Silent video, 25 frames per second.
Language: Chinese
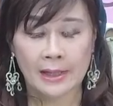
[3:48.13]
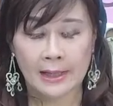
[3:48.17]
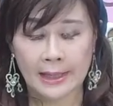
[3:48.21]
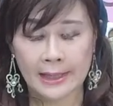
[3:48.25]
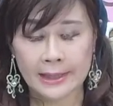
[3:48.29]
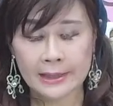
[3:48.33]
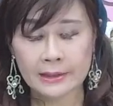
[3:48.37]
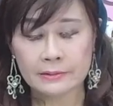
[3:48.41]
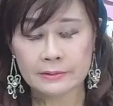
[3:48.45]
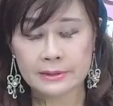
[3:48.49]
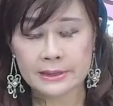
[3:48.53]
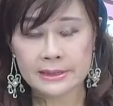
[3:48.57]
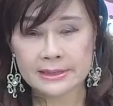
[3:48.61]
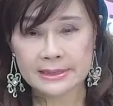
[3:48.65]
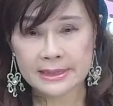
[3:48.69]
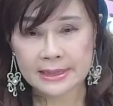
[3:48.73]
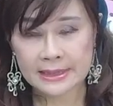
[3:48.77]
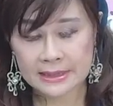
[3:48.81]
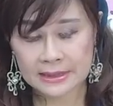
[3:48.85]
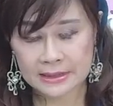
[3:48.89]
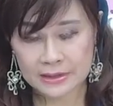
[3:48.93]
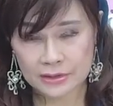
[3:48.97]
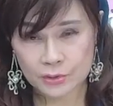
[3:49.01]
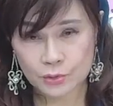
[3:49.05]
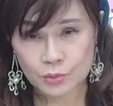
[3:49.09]
还有呢，在
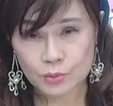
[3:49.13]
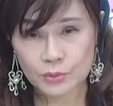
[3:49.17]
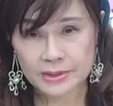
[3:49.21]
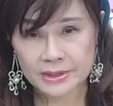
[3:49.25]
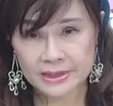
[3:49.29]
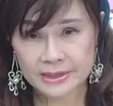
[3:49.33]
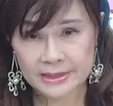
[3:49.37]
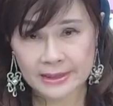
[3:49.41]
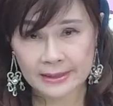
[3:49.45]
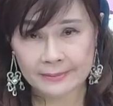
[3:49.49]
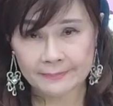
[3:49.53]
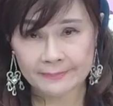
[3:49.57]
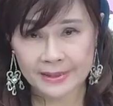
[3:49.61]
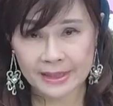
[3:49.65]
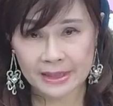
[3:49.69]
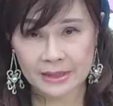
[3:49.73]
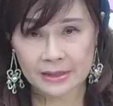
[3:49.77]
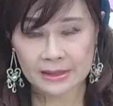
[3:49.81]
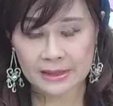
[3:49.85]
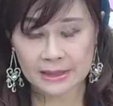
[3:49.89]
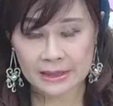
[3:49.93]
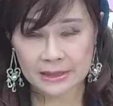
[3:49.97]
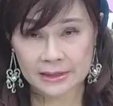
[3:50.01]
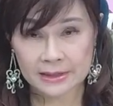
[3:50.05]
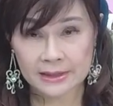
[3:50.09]
合作上面
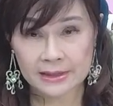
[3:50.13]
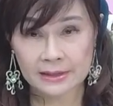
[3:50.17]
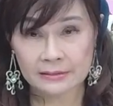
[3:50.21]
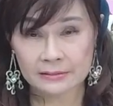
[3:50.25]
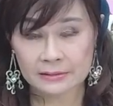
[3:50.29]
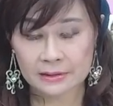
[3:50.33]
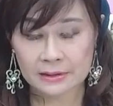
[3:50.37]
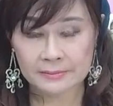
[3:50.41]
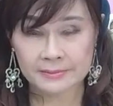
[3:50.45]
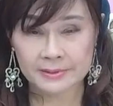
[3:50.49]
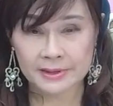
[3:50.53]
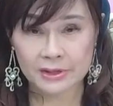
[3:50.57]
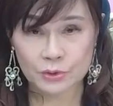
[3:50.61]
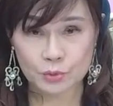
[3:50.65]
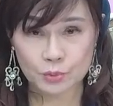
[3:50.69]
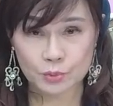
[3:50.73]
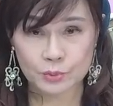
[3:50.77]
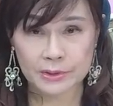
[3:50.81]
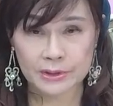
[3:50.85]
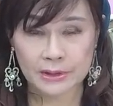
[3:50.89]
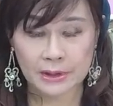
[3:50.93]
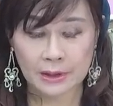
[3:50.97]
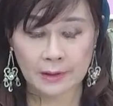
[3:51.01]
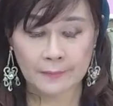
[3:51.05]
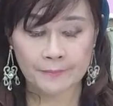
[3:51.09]
呢，一定要特别
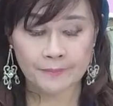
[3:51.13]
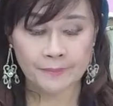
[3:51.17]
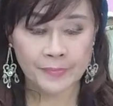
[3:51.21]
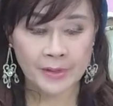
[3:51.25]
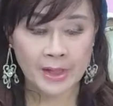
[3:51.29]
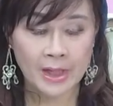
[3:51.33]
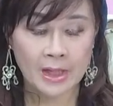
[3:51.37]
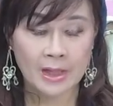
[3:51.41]
注意哈，